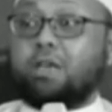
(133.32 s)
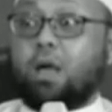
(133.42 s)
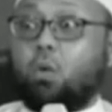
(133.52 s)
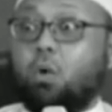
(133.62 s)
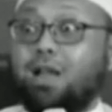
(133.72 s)

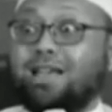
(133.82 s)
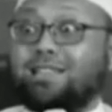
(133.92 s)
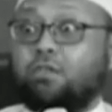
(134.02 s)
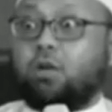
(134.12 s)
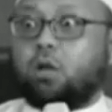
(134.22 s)
jami'an wa la
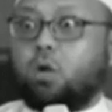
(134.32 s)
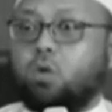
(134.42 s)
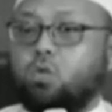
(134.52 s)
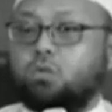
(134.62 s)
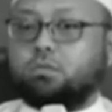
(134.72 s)

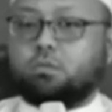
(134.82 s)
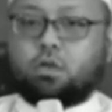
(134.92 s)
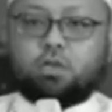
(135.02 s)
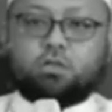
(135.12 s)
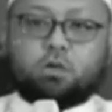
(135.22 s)
tafarrahu.
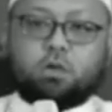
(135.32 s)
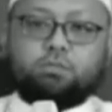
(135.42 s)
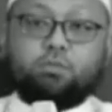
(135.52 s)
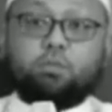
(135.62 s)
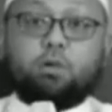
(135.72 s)
Yes.
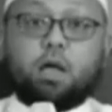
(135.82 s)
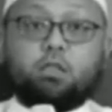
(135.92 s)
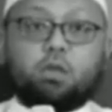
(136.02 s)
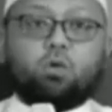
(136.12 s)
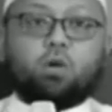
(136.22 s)
Ya,
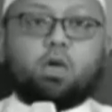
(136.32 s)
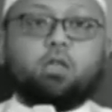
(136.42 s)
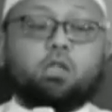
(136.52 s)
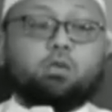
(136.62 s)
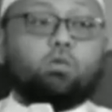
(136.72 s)
berpegang teguhlah
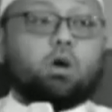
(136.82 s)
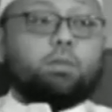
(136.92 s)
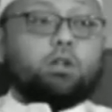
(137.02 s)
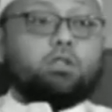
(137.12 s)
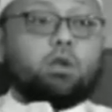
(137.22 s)
kita semua
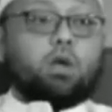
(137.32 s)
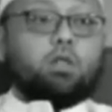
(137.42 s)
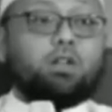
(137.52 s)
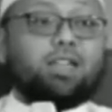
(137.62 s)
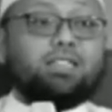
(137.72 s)
kepada tali
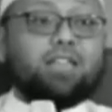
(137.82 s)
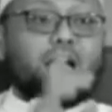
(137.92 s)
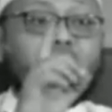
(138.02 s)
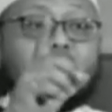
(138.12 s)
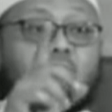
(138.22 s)
Allah dan
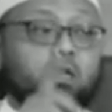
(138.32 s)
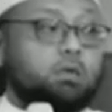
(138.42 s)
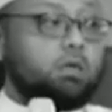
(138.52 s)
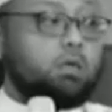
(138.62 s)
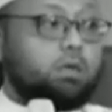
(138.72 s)
janganlah
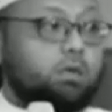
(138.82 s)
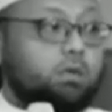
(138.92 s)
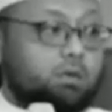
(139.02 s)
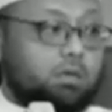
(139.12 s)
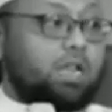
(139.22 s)

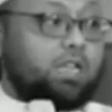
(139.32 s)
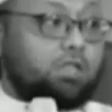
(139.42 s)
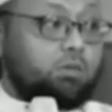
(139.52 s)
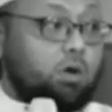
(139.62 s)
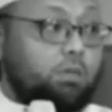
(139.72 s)

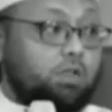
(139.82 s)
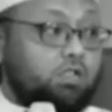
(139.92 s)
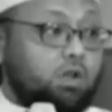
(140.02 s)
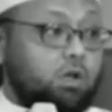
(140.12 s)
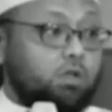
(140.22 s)
kalian semua kepada
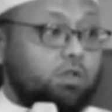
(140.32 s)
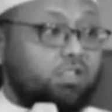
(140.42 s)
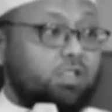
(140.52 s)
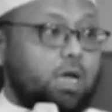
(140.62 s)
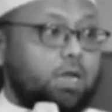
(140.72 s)
tali Allah
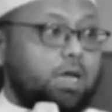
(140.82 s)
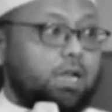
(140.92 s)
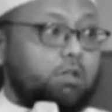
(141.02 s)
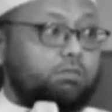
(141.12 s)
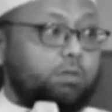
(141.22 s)
dan janganlah
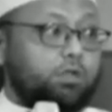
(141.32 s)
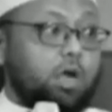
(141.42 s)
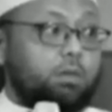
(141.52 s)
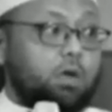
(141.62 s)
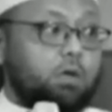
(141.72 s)
kalian
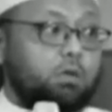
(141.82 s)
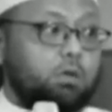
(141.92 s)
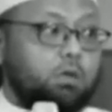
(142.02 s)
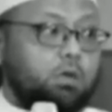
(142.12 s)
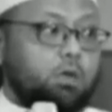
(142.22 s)
berpecah bah
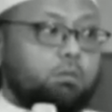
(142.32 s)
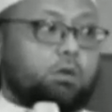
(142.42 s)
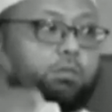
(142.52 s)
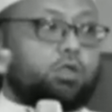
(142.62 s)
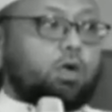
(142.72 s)

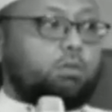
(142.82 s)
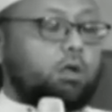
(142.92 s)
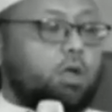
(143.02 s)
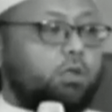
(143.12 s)
berpecah